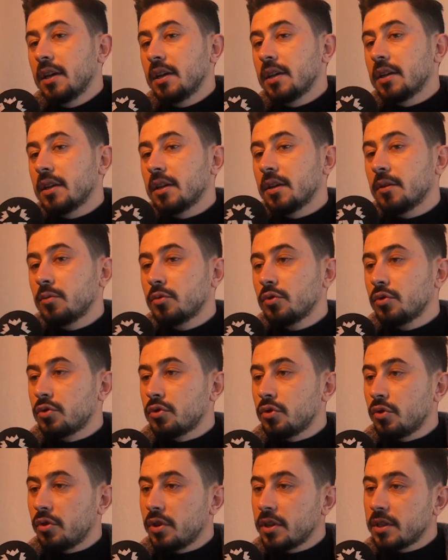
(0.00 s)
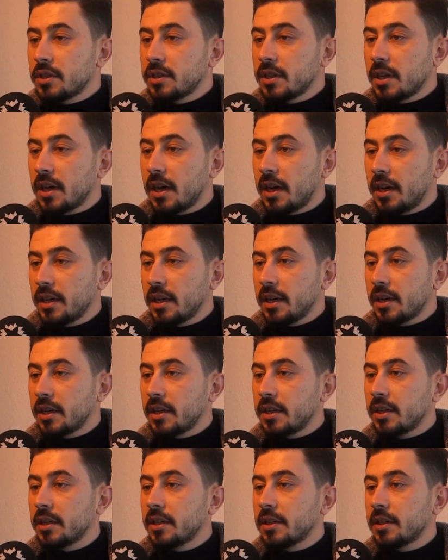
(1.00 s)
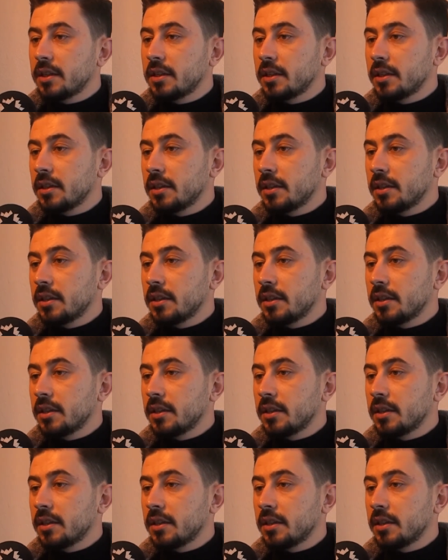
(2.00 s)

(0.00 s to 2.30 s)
e, bunun sonrasında kayak e,